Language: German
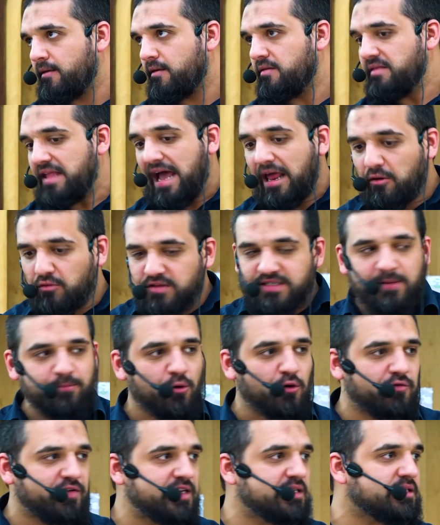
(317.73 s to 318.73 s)
Nein, unser
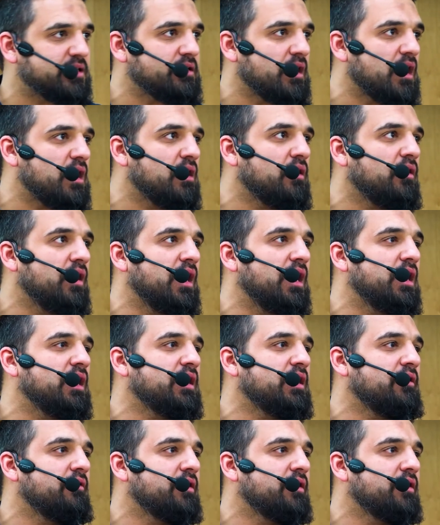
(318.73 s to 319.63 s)
Prophet sallallahu alaihi